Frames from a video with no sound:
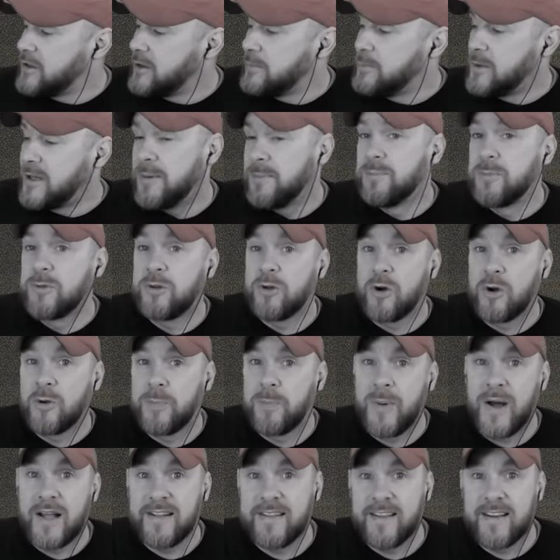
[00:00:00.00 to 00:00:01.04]
dem lieben Doc
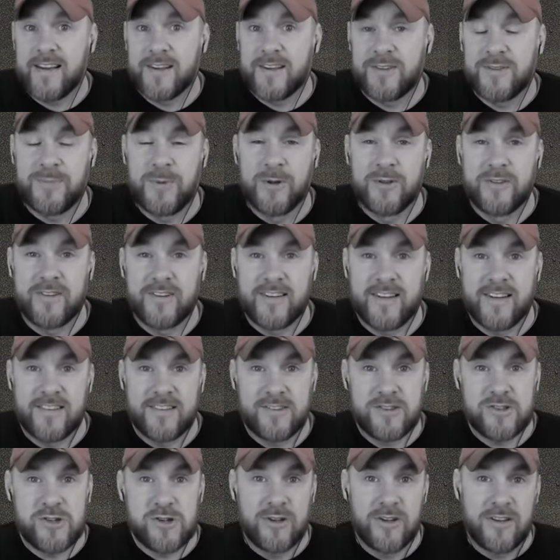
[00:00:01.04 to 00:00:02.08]
Banta gesponsert. Das
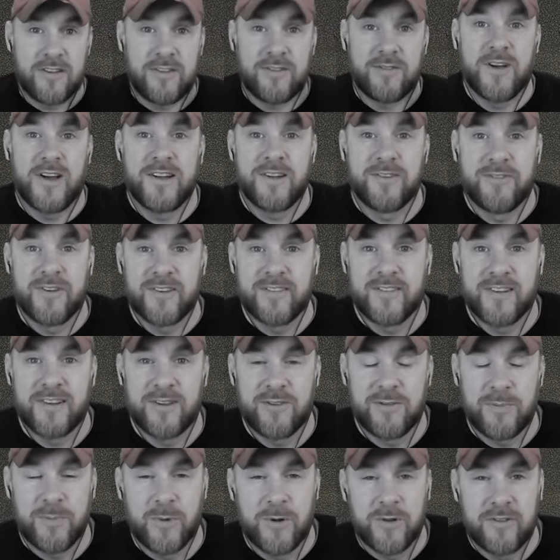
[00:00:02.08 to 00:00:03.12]
ist schon das zweite, was er
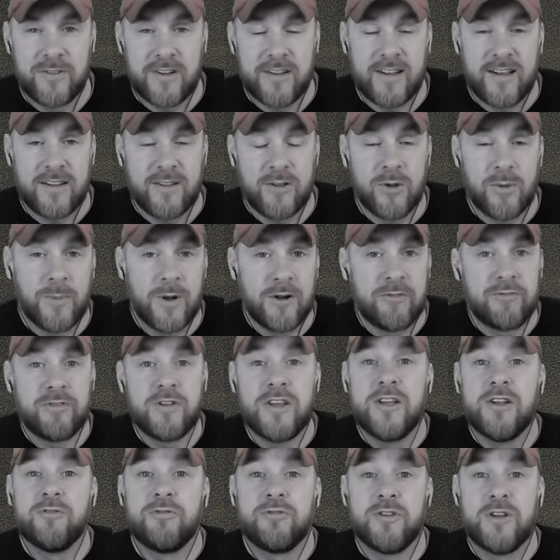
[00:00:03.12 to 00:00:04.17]
gesponsert hat. Nochmal
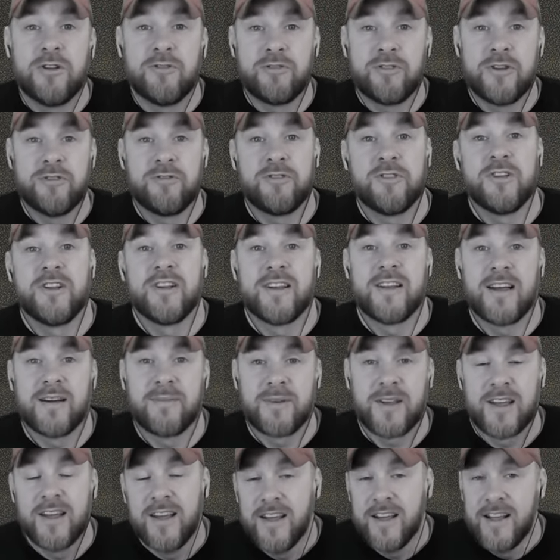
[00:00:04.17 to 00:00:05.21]
vielen, vielen, vielen, vielen
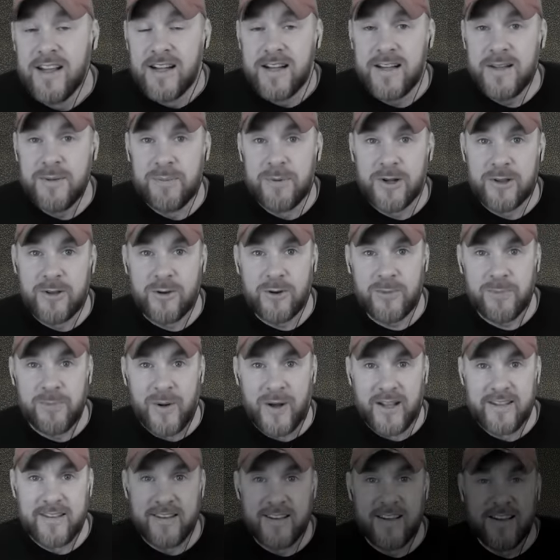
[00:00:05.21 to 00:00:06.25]
Dank, lieber Doc
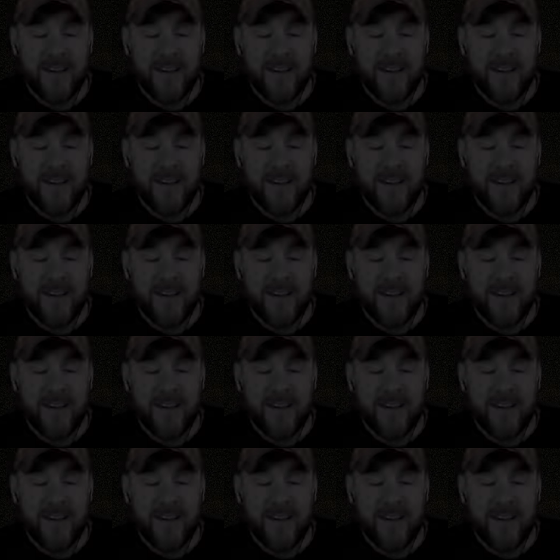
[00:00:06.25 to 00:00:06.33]
Banta.